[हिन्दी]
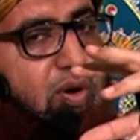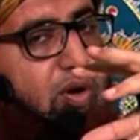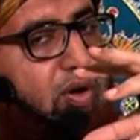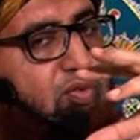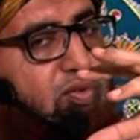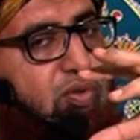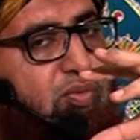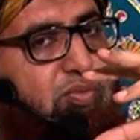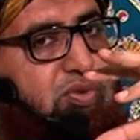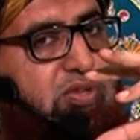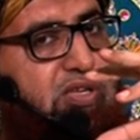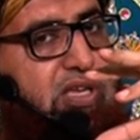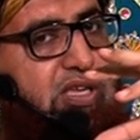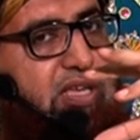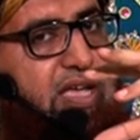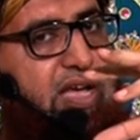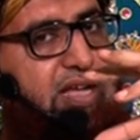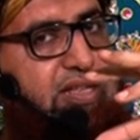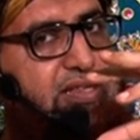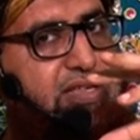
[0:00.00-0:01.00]
और वो मुझे
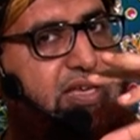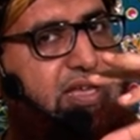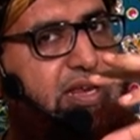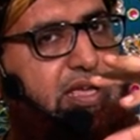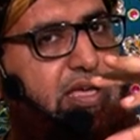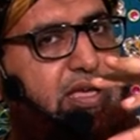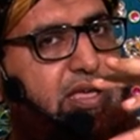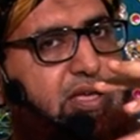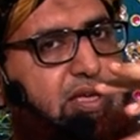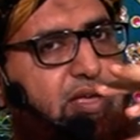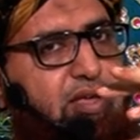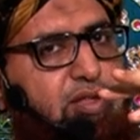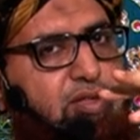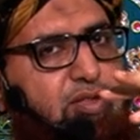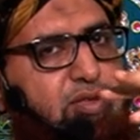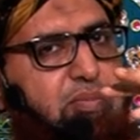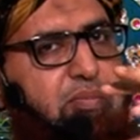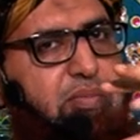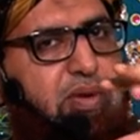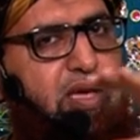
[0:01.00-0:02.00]
याद करे
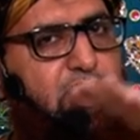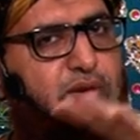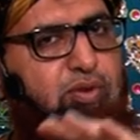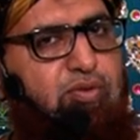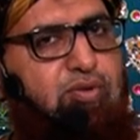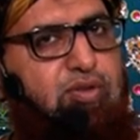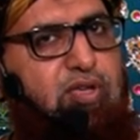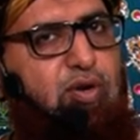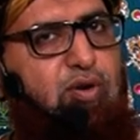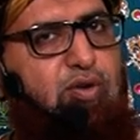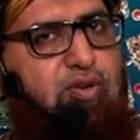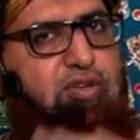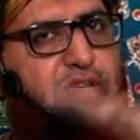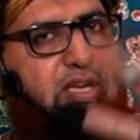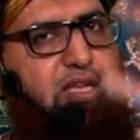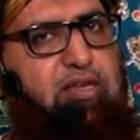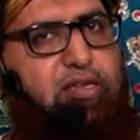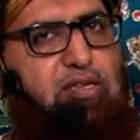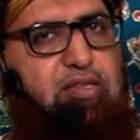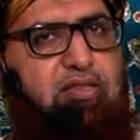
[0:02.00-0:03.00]
तो मैं उसके और
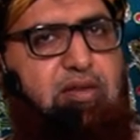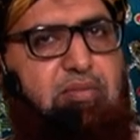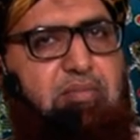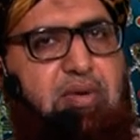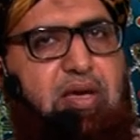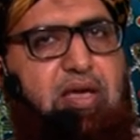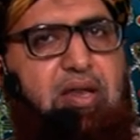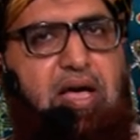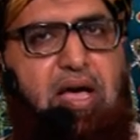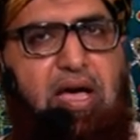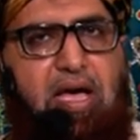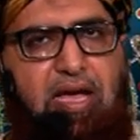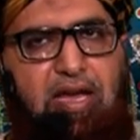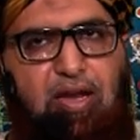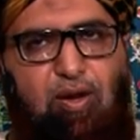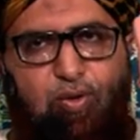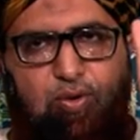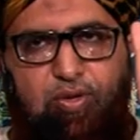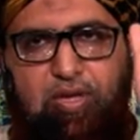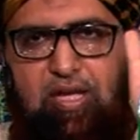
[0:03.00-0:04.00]
शेर के दरमियान
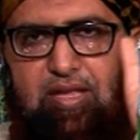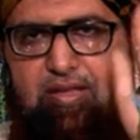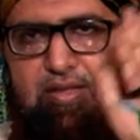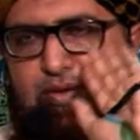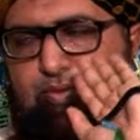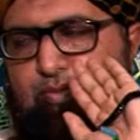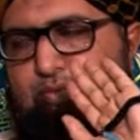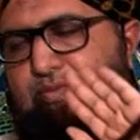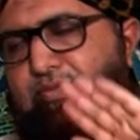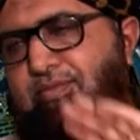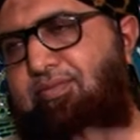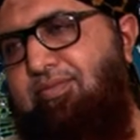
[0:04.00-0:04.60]
हाइल हो जाता हूँ